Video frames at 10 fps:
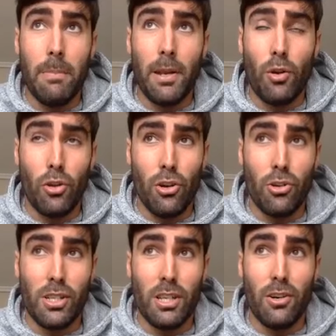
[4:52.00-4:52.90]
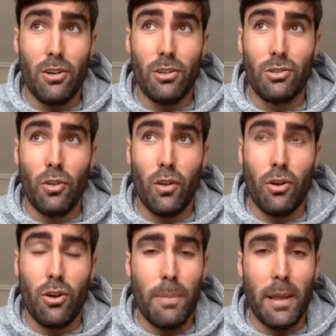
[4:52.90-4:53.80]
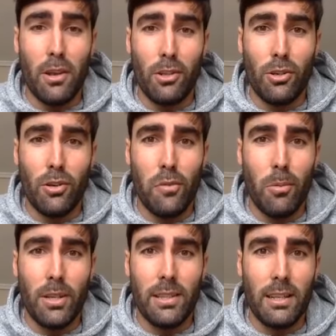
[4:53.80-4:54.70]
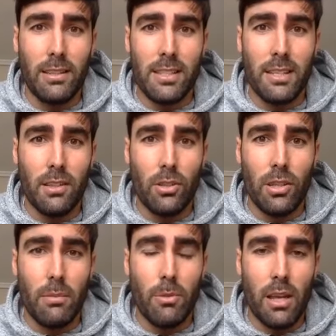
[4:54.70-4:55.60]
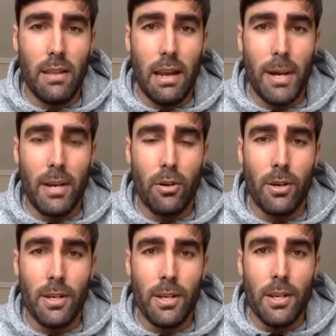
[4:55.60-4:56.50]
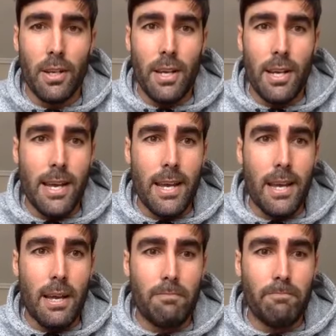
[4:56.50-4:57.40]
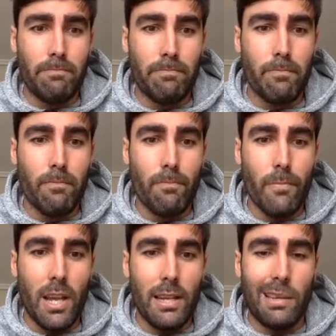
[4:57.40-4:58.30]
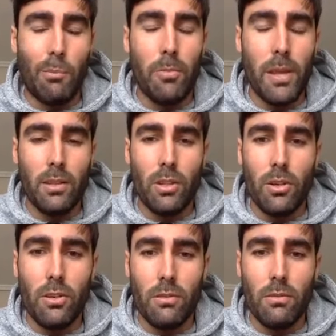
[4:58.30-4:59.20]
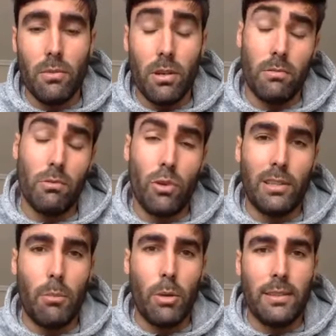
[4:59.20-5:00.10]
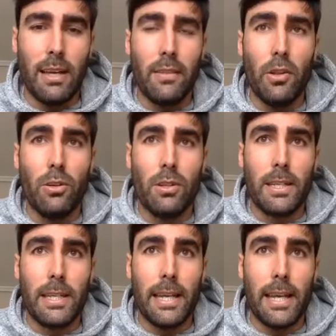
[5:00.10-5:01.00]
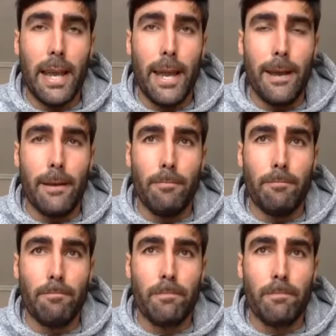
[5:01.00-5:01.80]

pero no yo, sino todos los compañeros y todos los futbolistas en este sentido tenemos que ir de la mano. Em, estamos viendo, bueno, nos está molestando que em,